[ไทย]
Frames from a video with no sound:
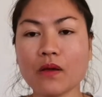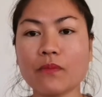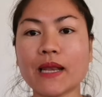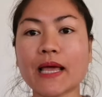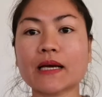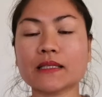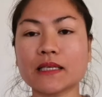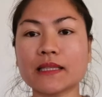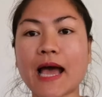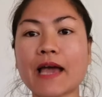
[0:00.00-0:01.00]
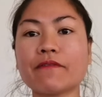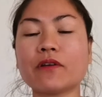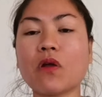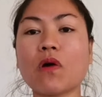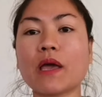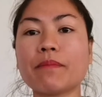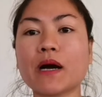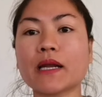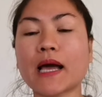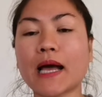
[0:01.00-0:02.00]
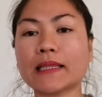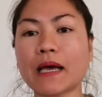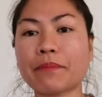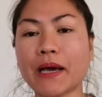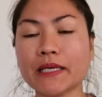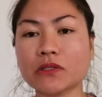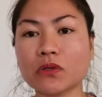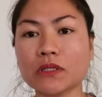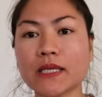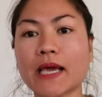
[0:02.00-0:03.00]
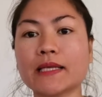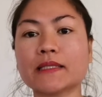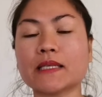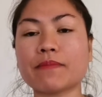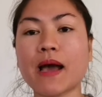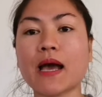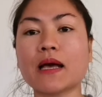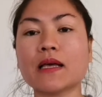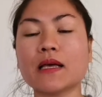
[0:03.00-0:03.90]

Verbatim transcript: วิไลกับถีทายลงให้เบิงนะคะถ้าไพสนใจทีมา